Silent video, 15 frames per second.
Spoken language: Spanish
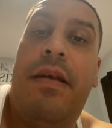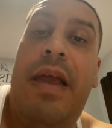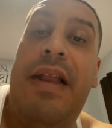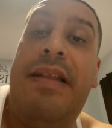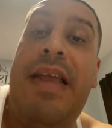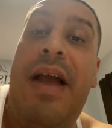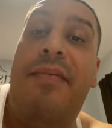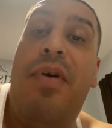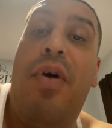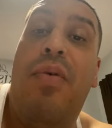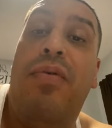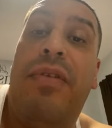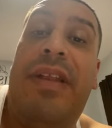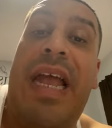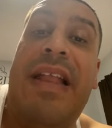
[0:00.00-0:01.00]
El diablo es
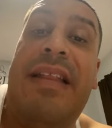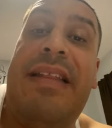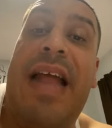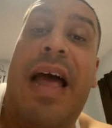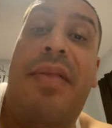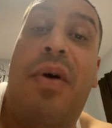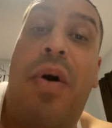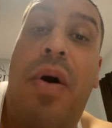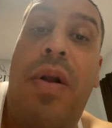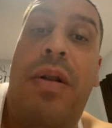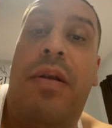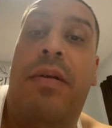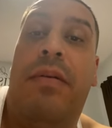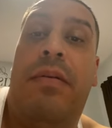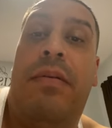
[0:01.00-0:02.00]
un
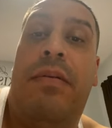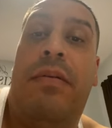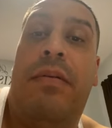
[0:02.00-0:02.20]
tentador.